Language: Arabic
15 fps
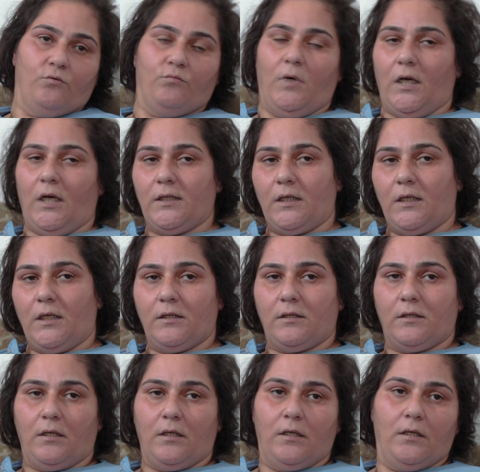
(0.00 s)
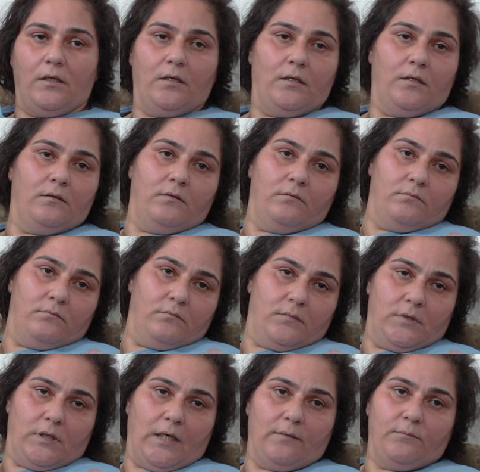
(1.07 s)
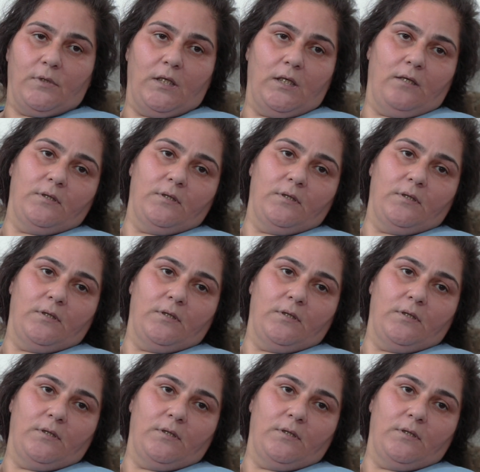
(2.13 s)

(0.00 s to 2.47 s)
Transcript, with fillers: وما حدا عطاني الحمد لله